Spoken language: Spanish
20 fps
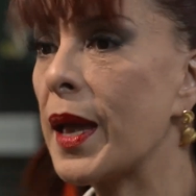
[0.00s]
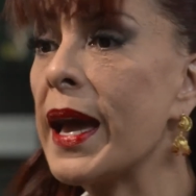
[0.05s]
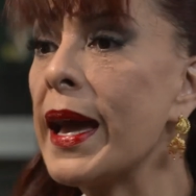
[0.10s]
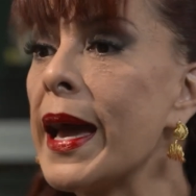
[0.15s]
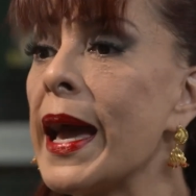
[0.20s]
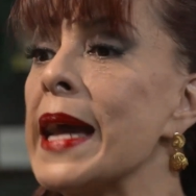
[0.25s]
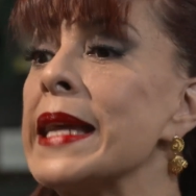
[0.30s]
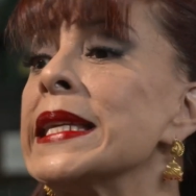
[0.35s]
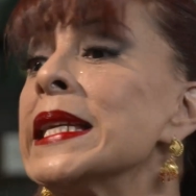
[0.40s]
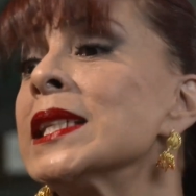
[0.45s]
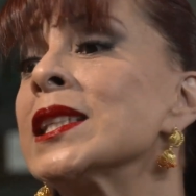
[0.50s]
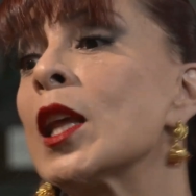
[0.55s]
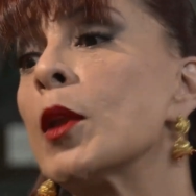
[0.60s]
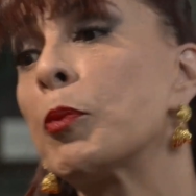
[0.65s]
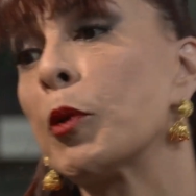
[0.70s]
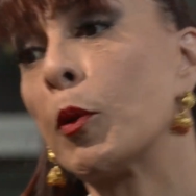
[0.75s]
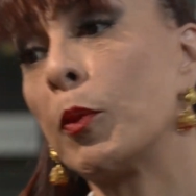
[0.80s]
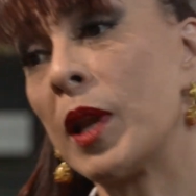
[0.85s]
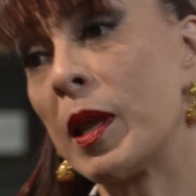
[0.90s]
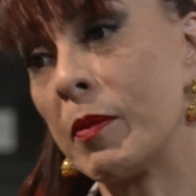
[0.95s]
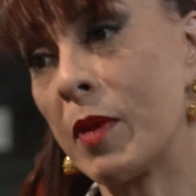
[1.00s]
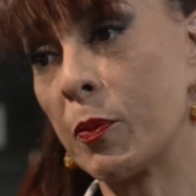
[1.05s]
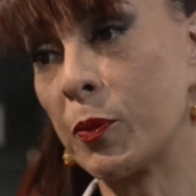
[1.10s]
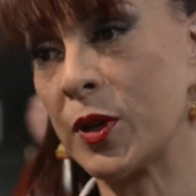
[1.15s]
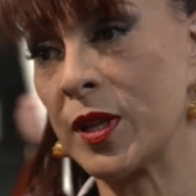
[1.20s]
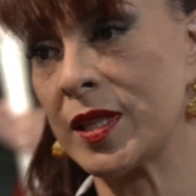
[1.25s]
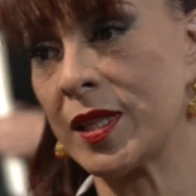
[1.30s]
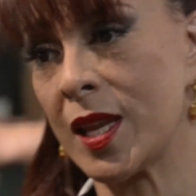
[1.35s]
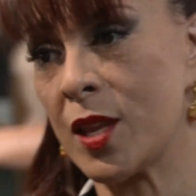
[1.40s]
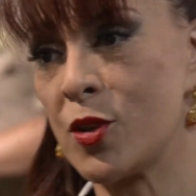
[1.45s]
ahí está el problema,
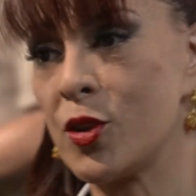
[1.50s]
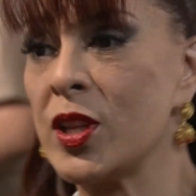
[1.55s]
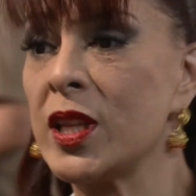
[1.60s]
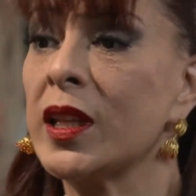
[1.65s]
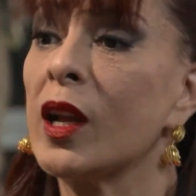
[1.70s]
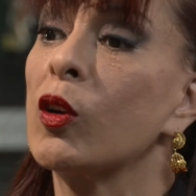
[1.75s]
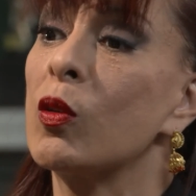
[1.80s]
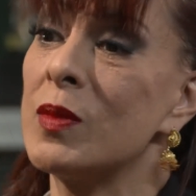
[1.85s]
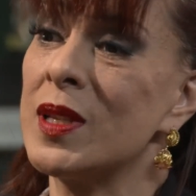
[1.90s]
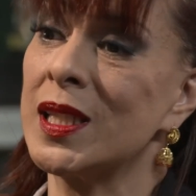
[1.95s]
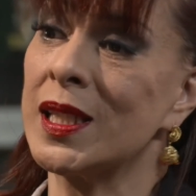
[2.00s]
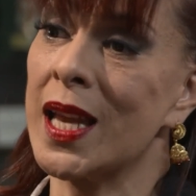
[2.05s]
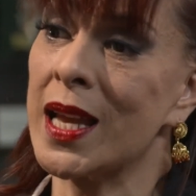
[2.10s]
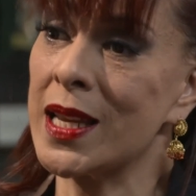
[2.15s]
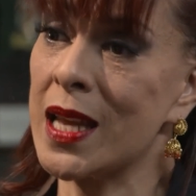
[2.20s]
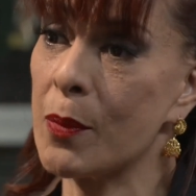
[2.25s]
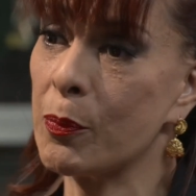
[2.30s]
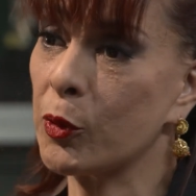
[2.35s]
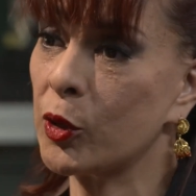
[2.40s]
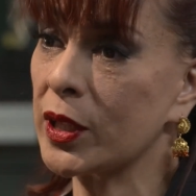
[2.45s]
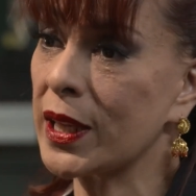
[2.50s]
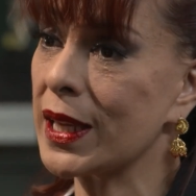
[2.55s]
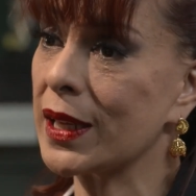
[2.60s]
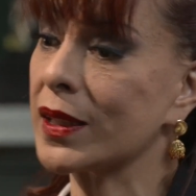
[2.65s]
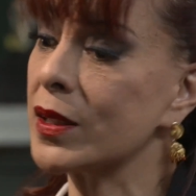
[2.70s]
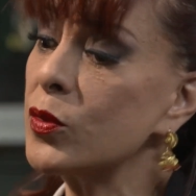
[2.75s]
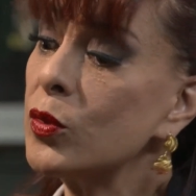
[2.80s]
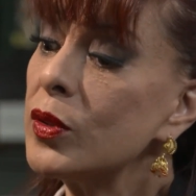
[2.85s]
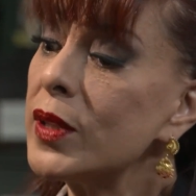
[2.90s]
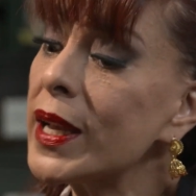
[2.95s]
pues, señorita comisaria, porque
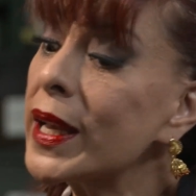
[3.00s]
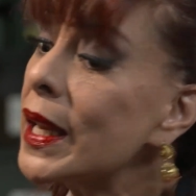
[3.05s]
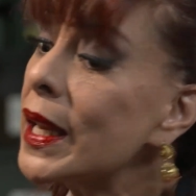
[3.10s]
resulta